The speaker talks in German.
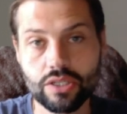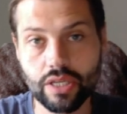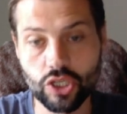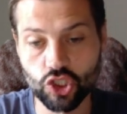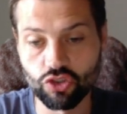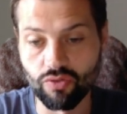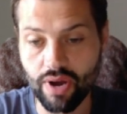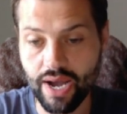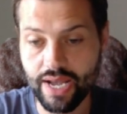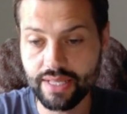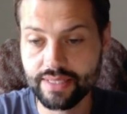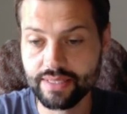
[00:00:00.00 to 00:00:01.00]
der
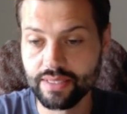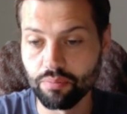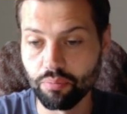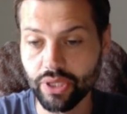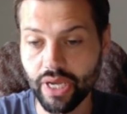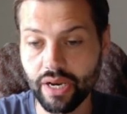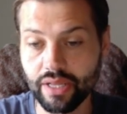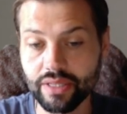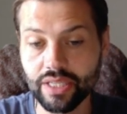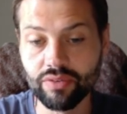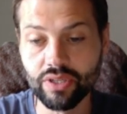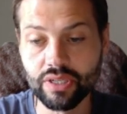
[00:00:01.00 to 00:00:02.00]
Schweiz mit einer
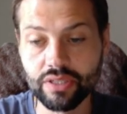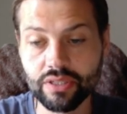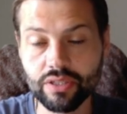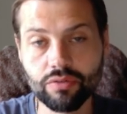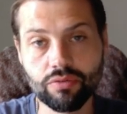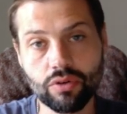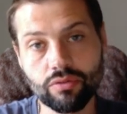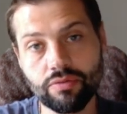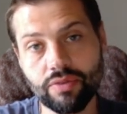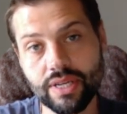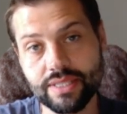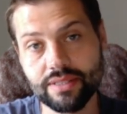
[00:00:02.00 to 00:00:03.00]
Dividendenrendite von
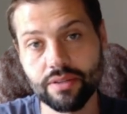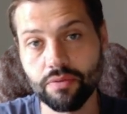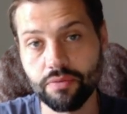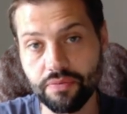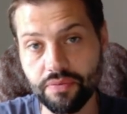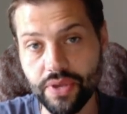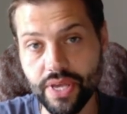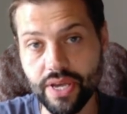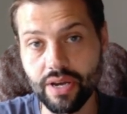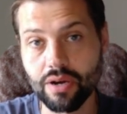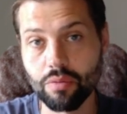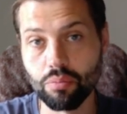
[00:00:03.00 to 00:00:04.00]
fast
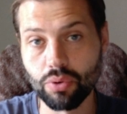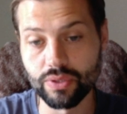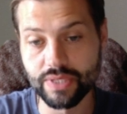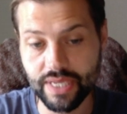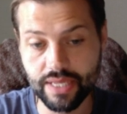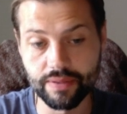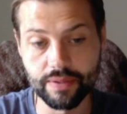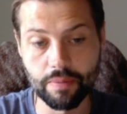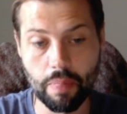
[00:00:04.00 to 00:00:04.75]
4%.